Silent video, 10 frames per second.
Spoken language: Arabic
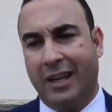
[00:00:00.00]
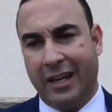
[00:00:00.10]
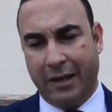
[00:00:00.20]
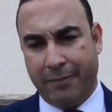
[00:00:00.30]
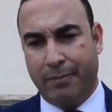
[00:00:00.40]

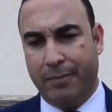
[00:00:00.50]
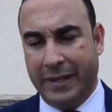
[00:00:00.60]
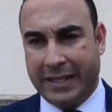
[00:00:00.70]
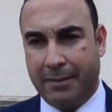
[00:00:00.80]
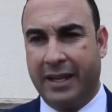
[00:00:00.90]
أنا
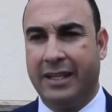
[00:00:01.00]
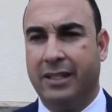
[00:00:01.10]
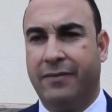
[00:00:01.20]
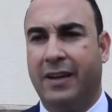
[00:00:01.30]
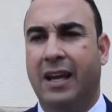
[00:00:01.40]
باعتباري
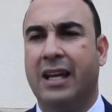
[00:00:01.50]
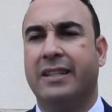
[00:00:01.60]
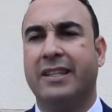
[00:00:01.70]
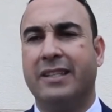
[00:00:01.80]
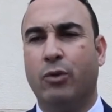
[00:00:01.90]
دفاع
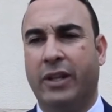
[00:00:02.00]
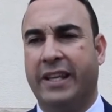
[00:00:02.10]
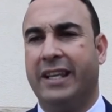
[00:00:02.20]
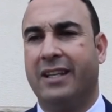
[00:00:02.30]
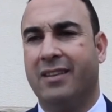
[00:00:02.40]
ألتزم
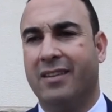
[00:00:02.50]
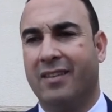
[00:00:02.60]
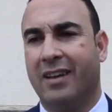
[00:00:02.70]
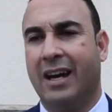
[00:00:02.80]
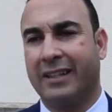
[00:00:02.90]
الحياد
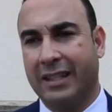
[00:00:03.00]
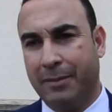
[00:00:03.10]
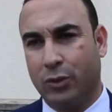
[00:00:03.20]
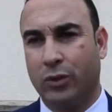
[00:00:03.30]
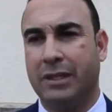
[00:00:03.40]

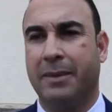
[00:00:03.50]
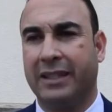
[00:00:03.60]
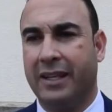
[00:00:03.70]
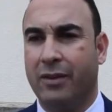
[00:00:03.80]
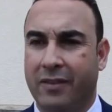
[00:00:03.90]
أرتبط
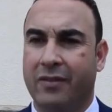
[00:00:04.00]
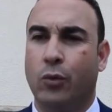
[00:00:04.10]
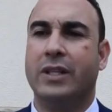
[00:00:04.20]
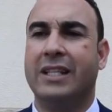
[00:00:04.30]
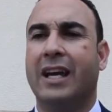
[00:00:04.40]
ارتباطا
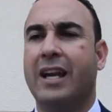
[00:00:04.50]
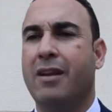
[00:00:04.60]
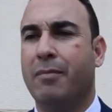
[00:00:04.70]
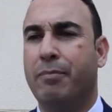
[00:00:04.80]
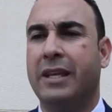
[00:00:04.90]
وثيقا
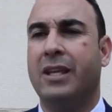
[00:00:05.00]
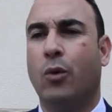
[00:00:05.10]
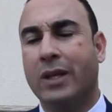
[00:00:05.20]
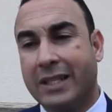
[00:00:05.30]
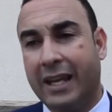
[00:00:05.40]

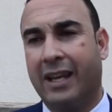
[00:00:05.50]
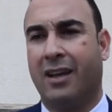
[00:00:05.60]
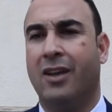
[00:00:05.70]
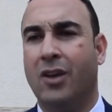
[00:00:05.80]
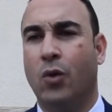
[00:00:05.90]

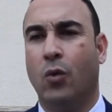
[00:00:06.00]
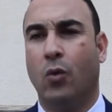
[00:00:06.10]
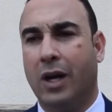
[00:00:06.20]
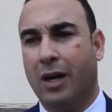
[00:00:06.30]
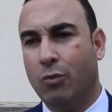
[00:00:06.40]
بوثائق
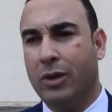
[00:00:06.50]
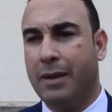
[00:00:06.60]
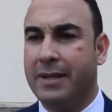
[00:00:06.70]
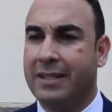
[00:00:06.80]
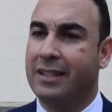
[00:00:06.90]

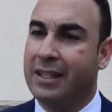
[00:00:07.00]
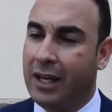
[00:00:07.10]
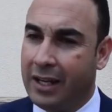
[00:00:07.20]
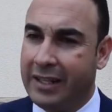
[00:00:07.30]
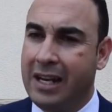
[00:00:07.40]
وملابسات
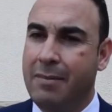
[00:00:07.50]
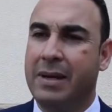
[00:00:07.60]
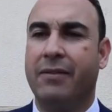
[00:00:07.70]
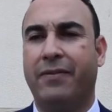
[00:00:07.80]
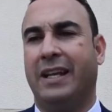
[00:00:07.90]
ديال ديال
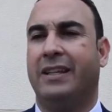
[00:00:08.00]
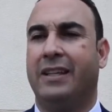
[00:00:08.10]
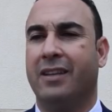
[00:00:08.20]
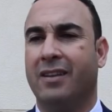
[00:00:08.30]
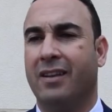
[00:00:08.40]
الملف اللي
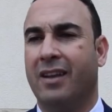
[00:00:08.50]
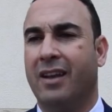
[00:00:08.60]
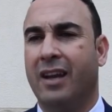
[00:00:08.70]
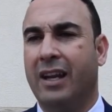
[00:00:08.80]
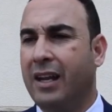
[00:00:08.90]
عندي
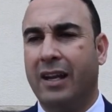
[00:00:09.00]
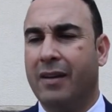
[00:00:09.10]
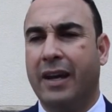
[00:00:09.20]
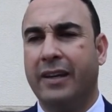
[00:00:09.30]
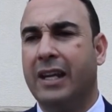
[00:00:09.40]
انا
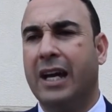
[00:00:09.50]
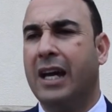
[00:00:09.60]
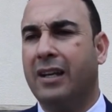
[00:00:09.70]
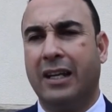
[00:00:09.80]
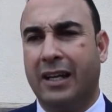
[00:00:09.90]

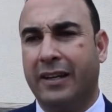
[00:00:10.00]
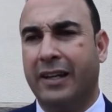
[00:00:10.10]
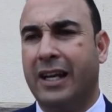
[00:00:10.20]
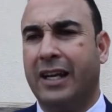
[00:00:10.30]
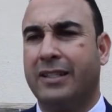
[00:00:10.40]
لا لا انا
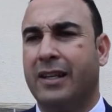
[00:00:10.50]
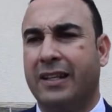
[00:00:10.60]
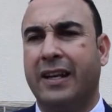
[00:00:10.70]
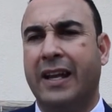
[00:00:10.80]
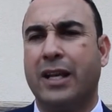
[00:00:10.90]
لا
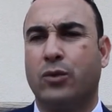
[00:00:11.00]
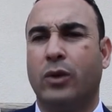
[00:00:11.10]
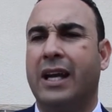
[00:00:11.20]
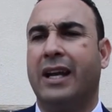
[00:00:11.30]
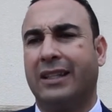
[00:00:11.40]
انحاز
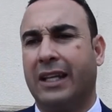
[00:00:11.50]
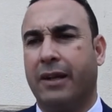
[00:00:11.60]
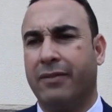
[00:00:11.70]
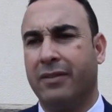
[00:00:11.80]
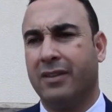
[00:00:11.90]
الى اي طرف